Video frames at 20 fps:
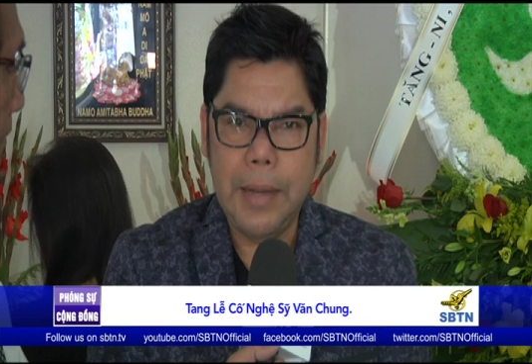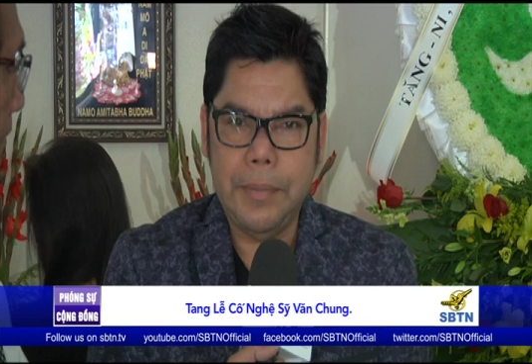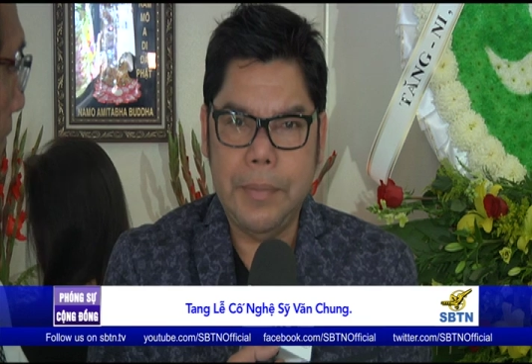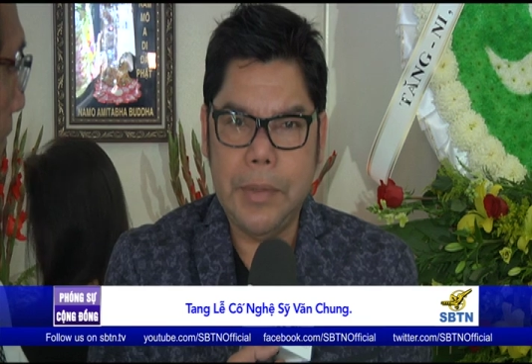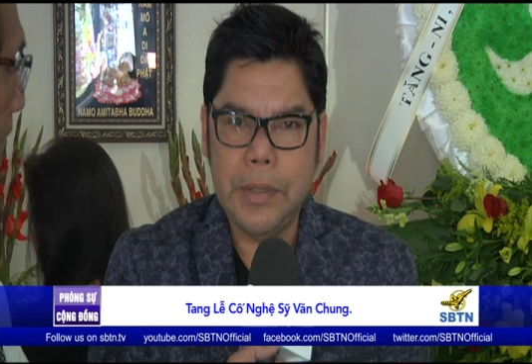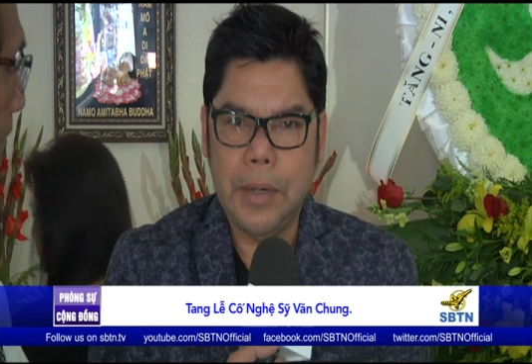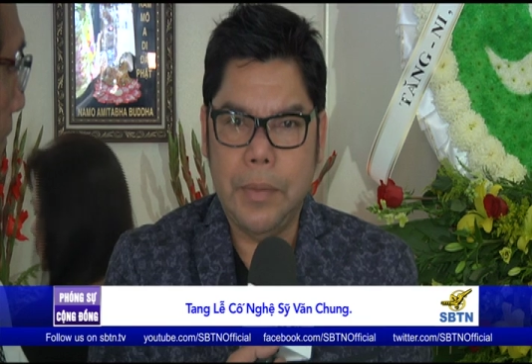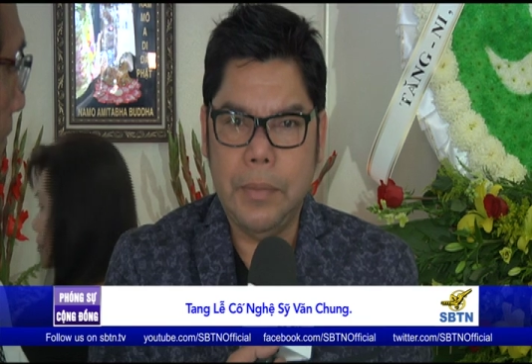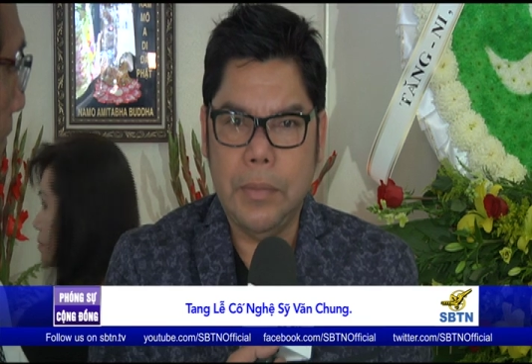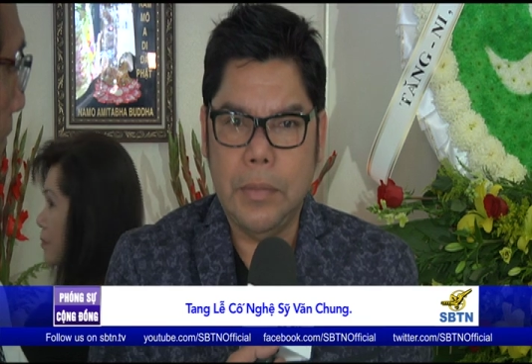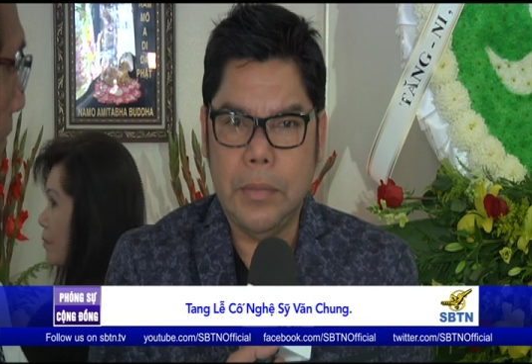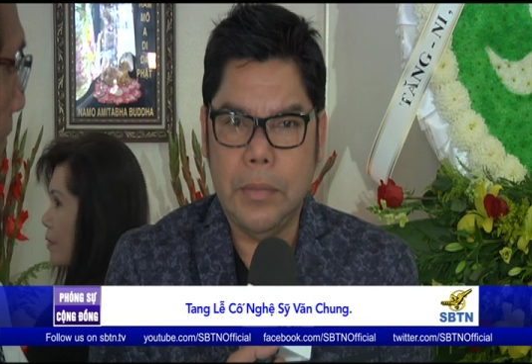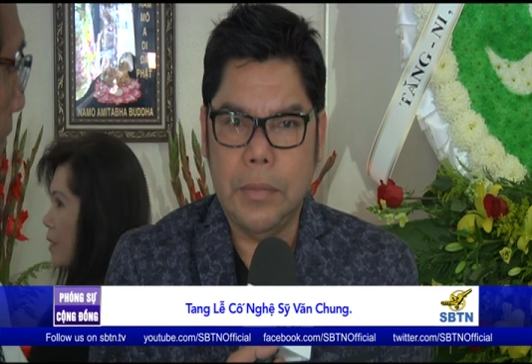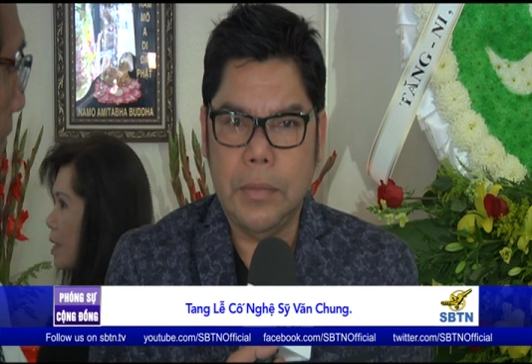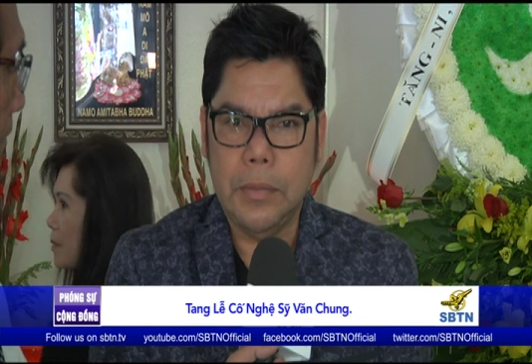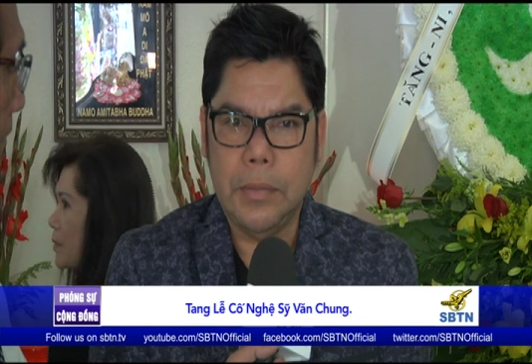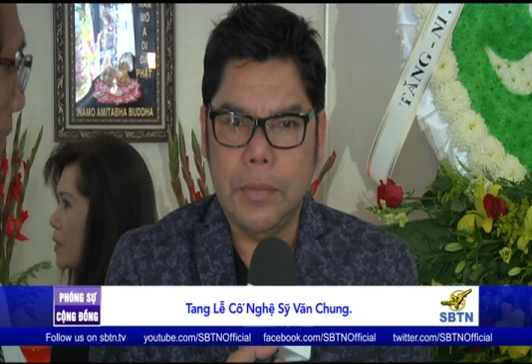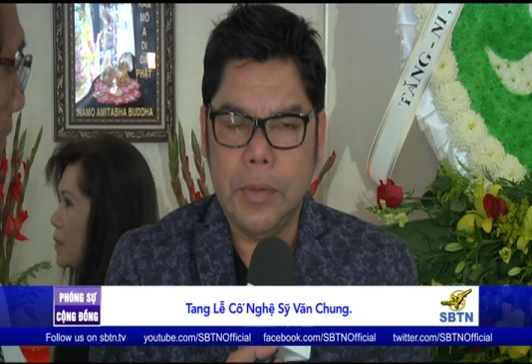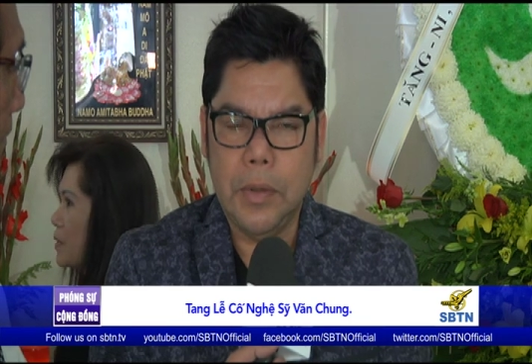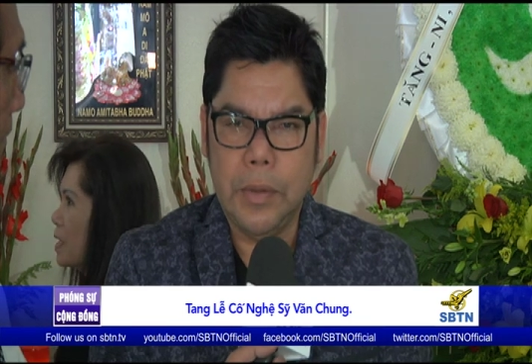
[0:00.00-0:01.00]
em
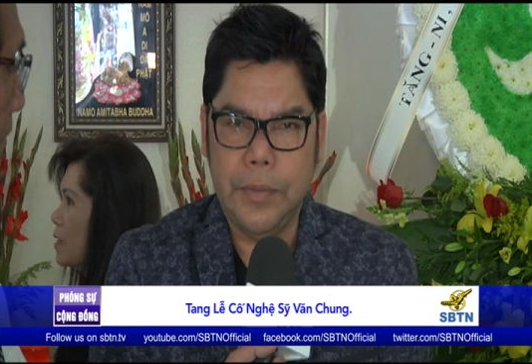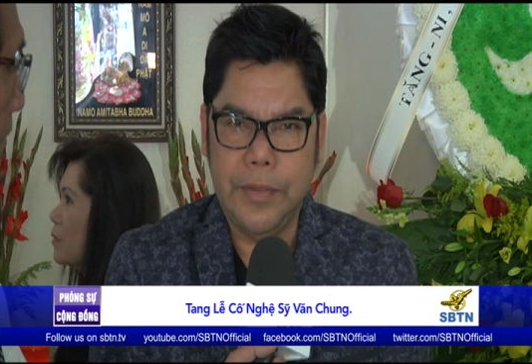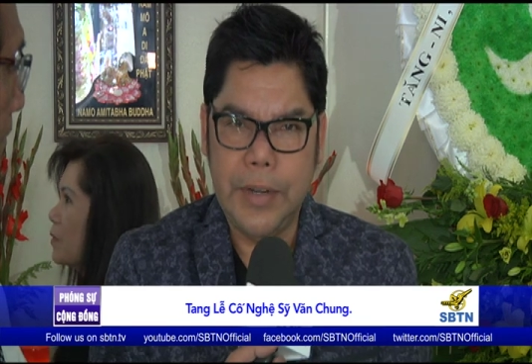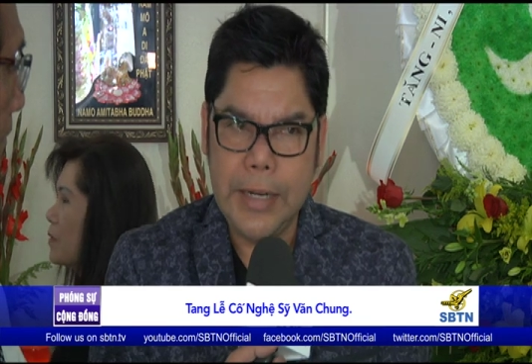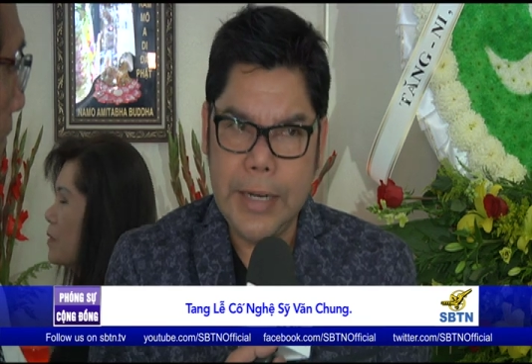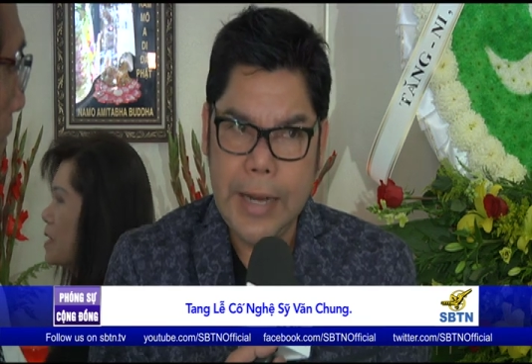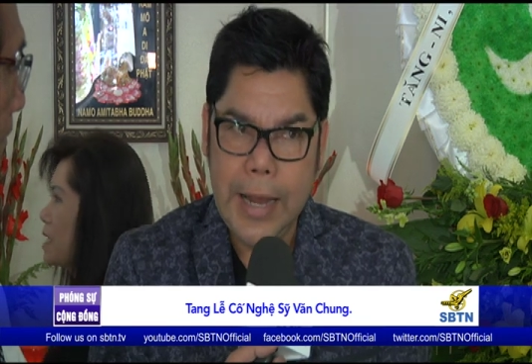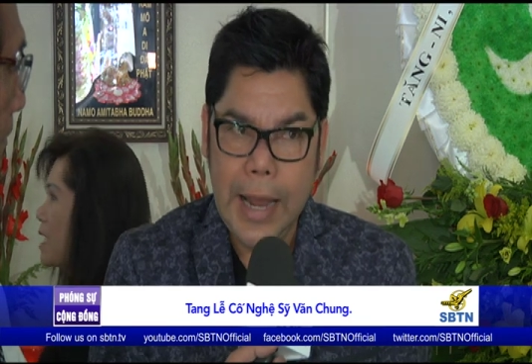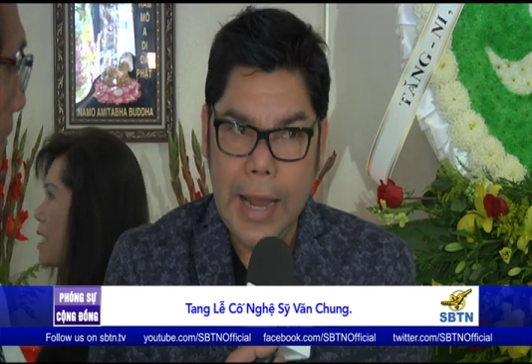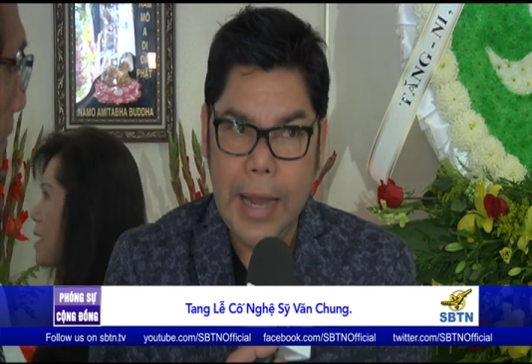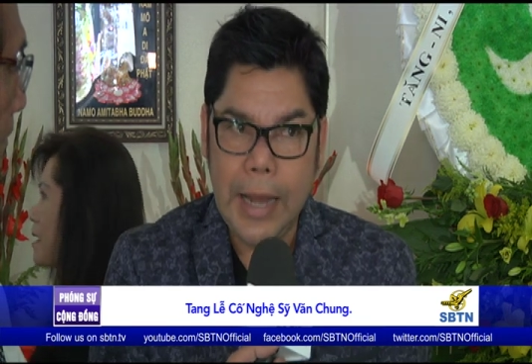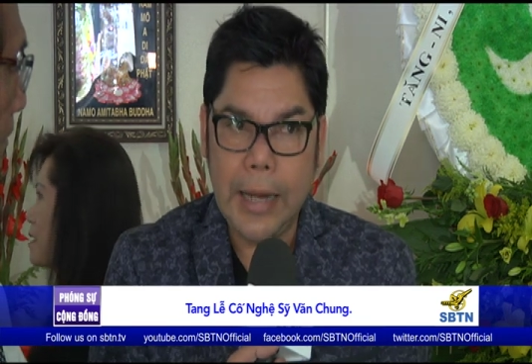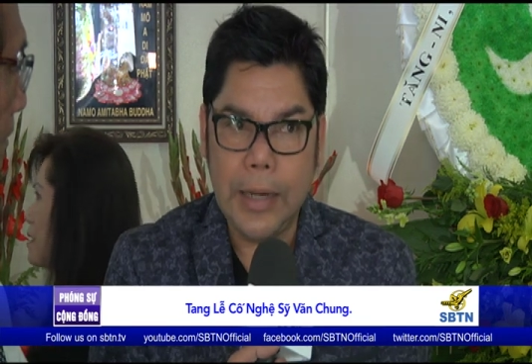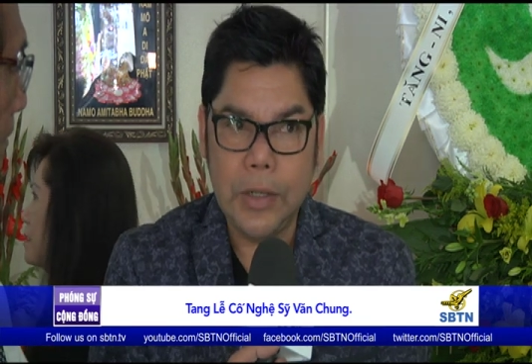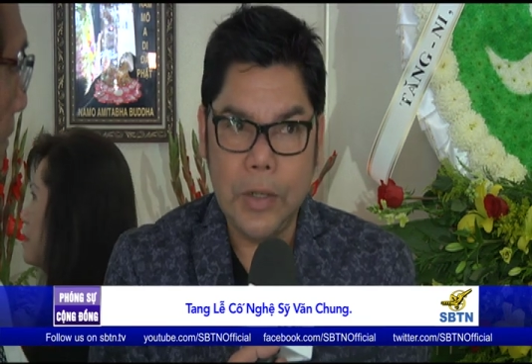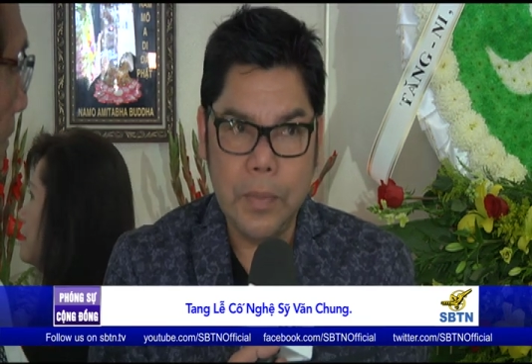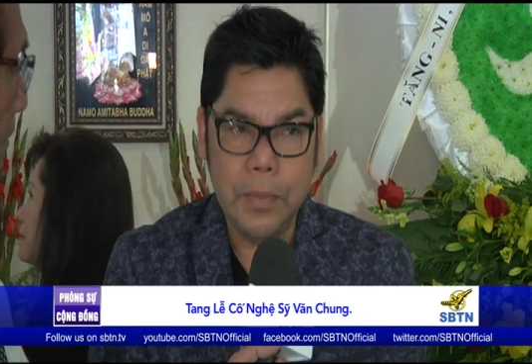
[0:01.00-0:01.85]
trong Vĩnh Khang,